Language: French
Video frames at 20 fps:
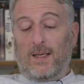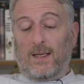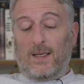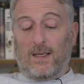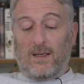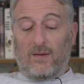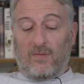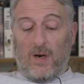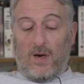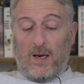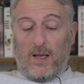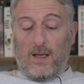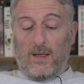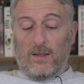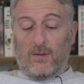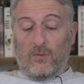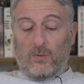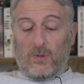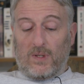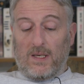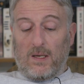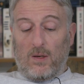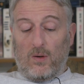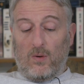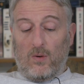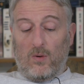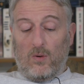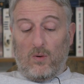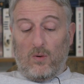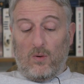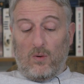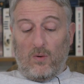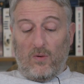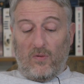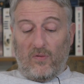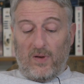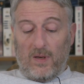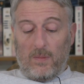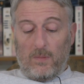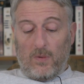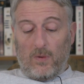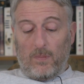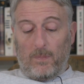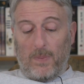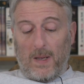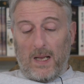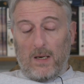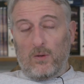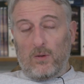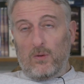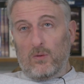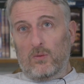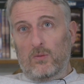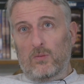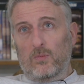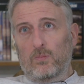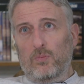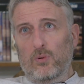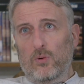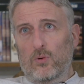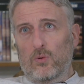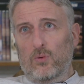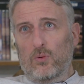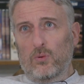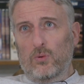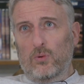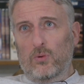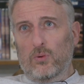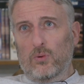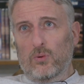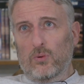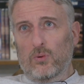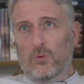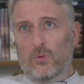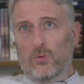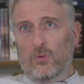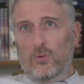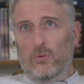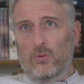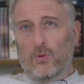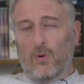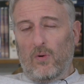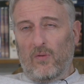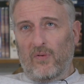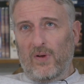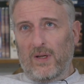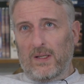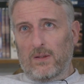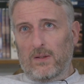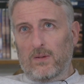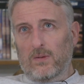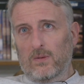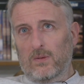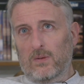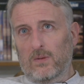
Et voilà, et donc le, film parle beaucoup de, fait,